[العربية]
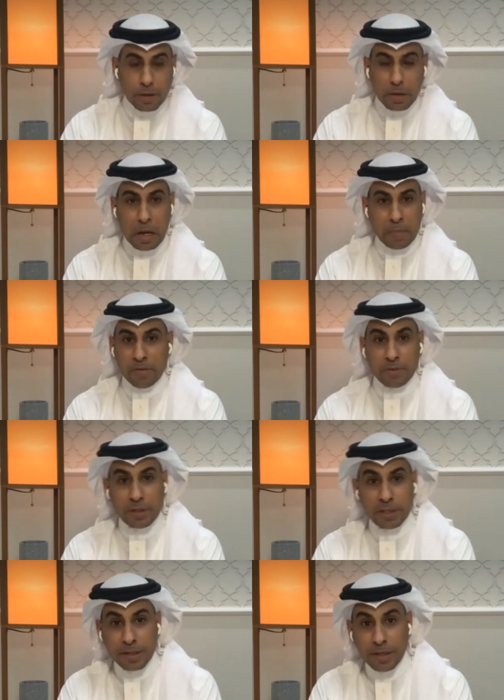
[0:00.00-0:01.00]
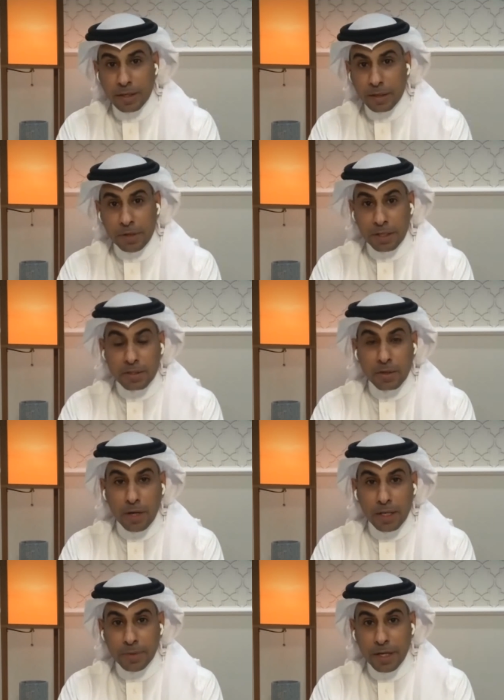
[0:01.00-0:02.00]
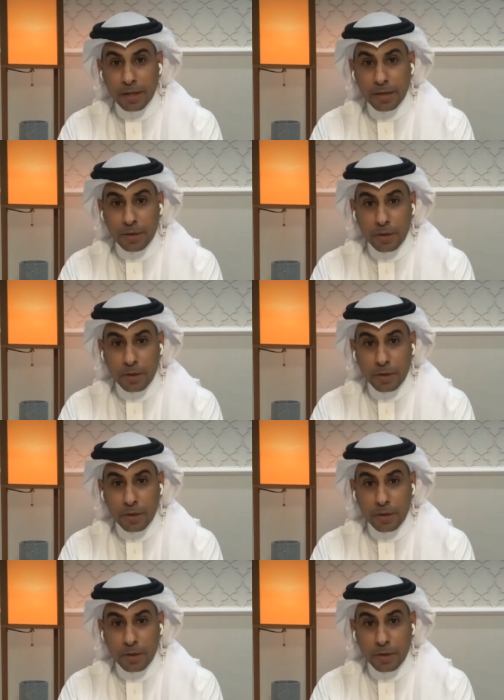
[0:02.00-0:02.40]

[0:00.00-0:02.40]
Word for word: لا ما في اي تعليق بالعكس كل واحد من حقه انه